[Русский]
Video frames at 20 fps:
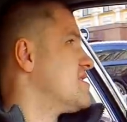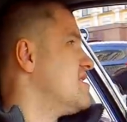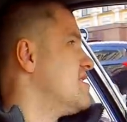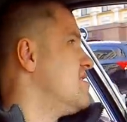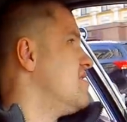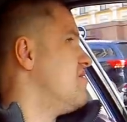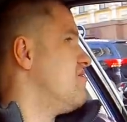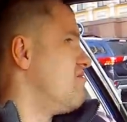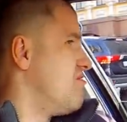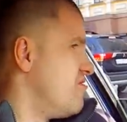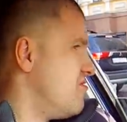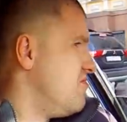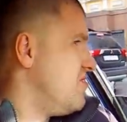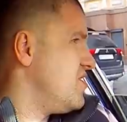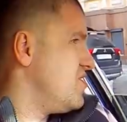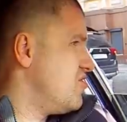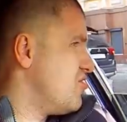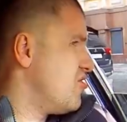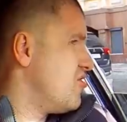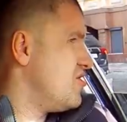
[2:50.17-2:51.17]

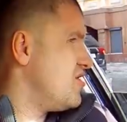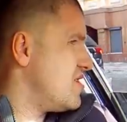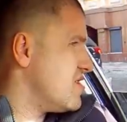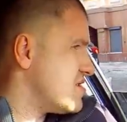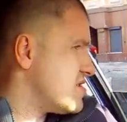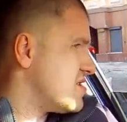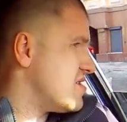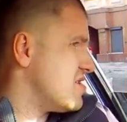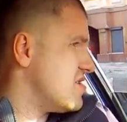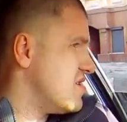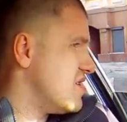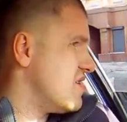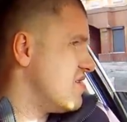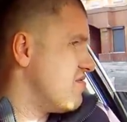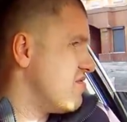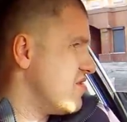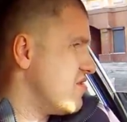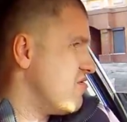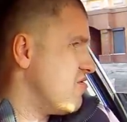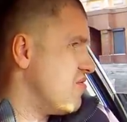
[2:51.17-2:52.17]
видео есть, где
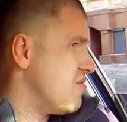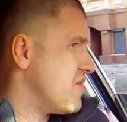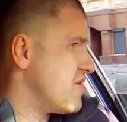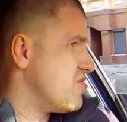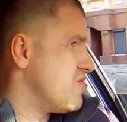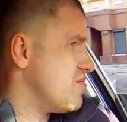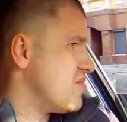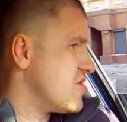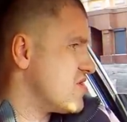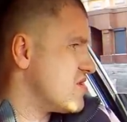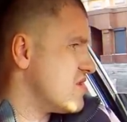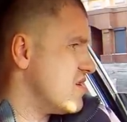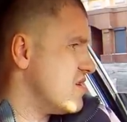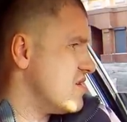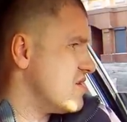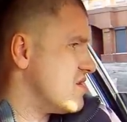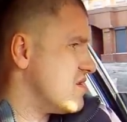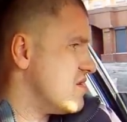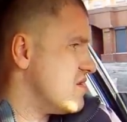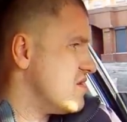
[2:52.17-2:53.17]
вы его
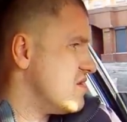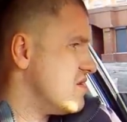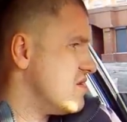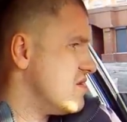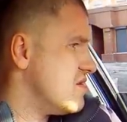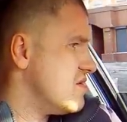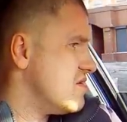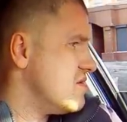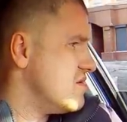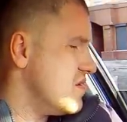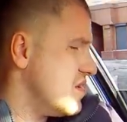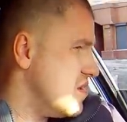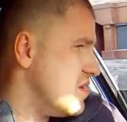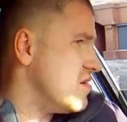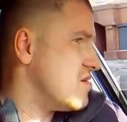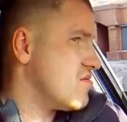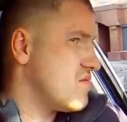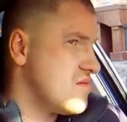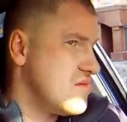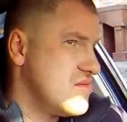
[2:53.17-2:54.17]
предупреждаете? Видео,
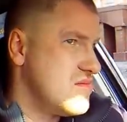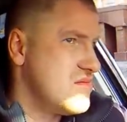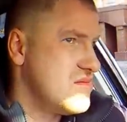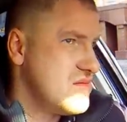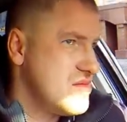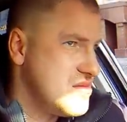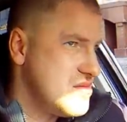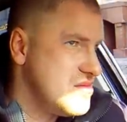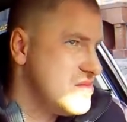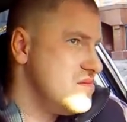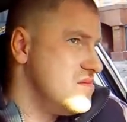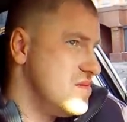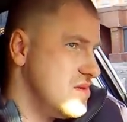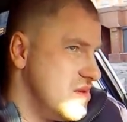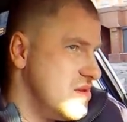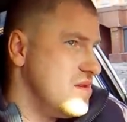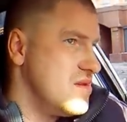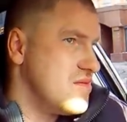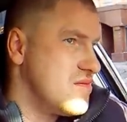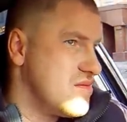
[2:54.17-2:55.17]
нет. где предупреждаете?
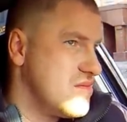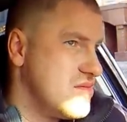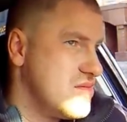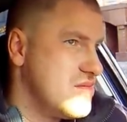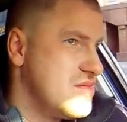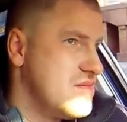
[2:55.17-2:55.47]
Нет, нет где